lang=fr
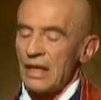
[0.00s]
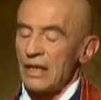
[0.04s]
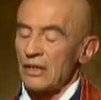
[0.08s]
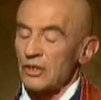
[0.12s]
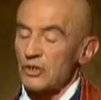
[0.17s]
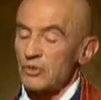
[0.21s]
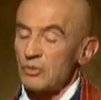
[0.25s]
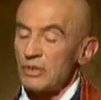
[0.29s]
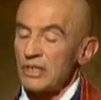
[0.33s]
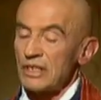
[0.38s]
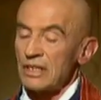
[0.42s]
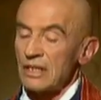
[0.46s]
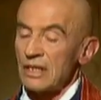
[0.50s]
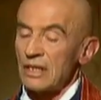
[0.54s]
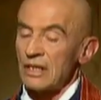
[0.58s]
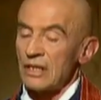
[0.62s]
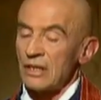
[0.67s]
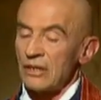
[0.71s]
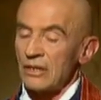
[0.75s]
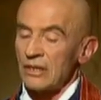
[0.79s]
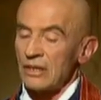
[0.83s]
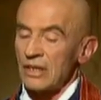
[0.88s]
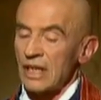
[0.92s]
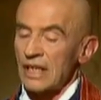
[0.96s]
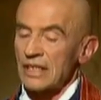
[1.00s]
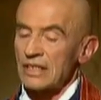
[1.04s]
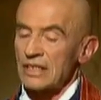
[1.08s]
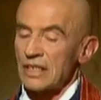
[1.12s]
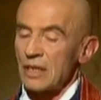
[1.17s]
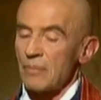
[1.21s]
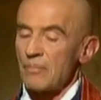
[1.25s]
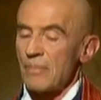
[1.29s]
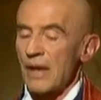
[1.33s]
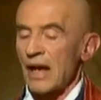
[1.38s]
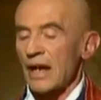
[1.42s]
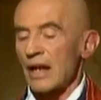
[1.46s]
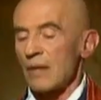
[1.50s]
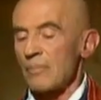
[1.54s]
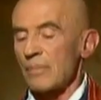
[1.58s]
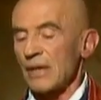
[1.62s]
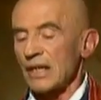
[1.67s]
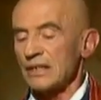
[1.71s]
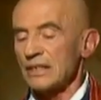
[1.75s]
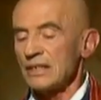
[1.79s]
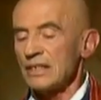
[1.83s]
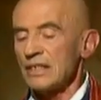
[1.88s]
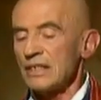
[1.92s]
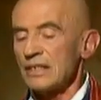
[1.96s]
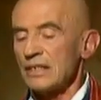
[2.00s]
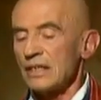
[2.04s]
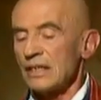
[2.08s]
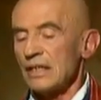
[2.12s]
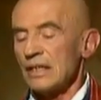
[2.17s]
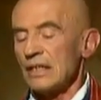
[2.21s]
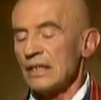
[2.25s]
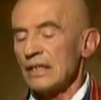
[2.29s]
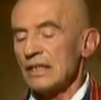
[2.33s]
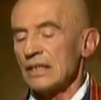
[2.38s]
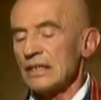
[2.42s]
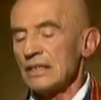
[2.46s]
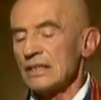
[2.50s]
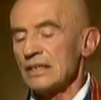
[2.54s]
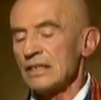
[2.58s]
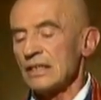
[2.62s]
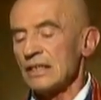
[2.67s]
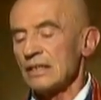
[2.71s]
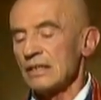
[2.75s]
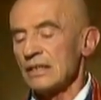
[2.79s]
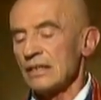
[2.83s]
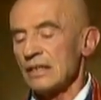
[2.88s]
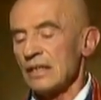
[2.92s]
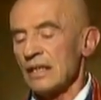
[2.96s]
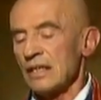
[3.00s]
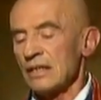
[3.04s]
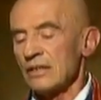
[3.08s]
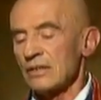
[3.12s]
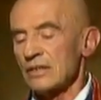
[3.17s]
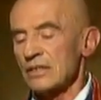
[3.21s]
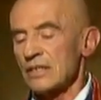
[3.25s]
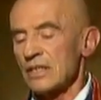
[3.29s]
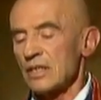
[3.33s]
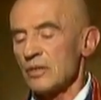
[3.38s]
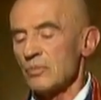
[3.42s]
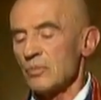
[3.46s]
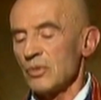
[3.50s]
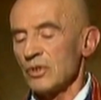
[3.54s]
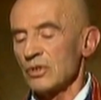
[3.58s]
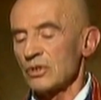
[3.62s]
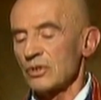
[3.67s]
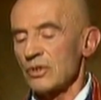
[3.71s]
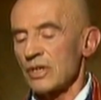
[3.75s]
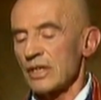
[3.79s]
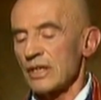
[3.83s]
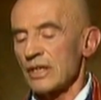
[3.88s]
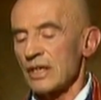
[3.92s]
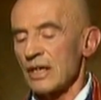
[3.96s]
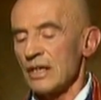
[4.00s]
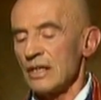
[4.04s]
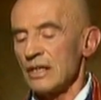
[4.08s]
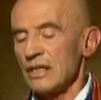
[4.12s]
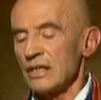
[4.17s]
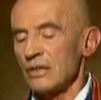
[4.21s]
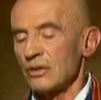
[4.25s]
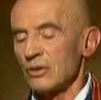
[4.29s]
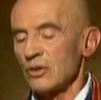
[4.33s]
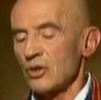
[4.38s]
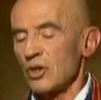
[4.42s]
et ensuite, l'accès par la pratique, c'est un enseignement dans lequel il